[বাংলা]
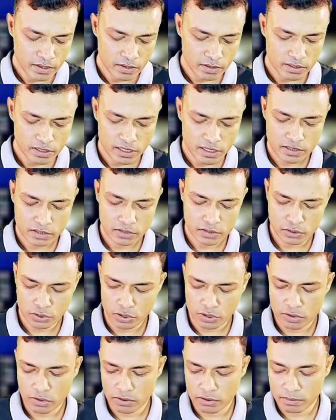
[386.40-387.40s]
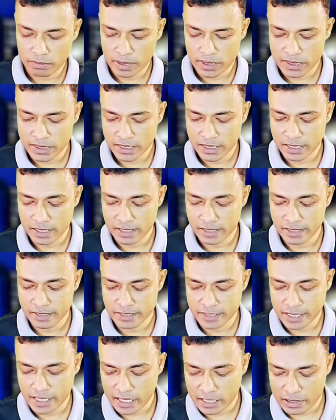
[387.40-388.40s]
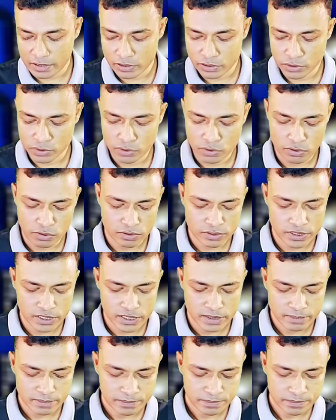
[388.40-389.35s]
অর্থাৎ সকল মাজিকানের দৃষ্টি আকর্ষণ করছে